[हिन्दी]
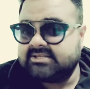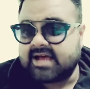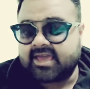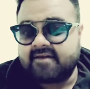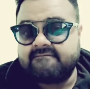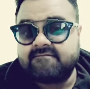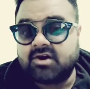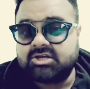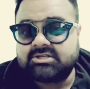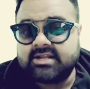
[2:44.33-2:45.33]
जाके
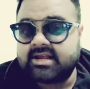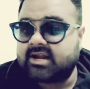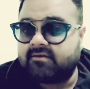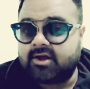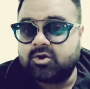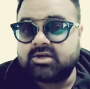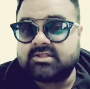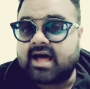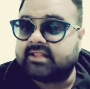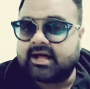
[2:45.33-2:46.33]
फर्स्ट लिखने वालों
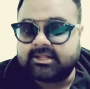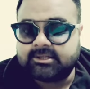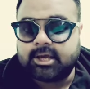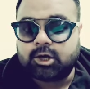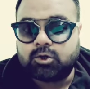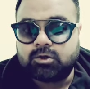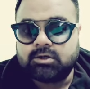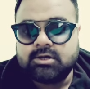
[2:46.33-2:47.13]
की तादाद देख लो